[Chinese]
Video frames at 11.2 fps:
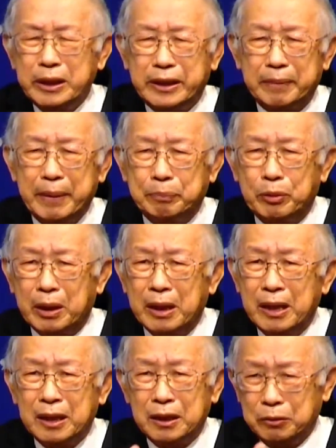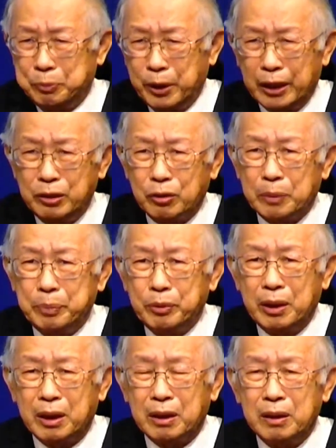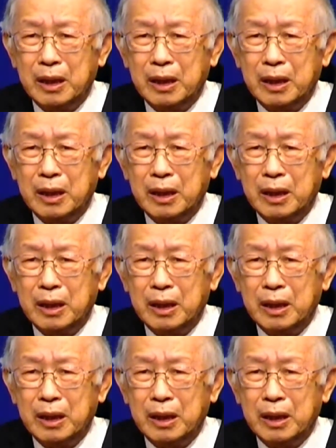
姐妹不和，跟很多的不和，